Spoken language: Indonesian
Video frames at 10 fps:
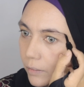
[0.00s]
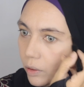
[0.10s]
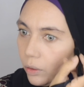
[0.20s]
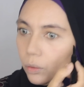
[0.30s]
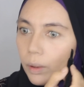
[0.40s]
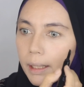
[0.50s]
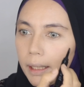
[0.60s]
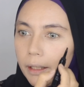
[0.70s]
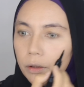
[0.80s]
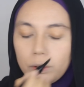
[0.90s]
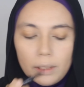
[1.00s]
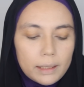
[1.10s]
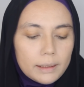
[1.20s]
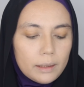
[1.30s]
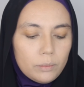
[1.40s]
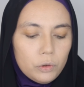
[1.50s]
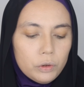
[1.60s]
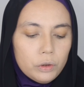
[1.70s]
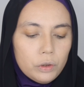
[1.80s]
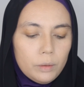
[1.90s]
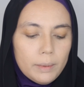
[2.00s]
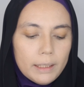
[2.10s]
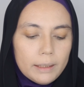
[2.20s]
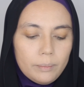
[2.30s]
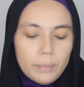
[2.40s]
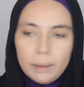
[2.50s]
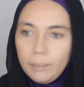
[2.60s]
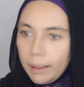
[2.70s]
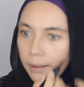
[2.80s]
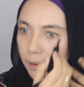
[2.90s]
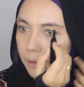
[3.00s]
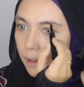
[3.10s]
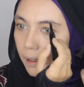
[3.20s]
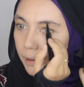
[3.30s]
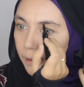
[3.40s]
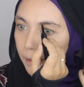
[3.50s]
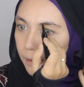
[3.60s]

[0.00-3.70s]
Oh, warnanya tuh sangat-sangat muncul banget, pigmented sekali.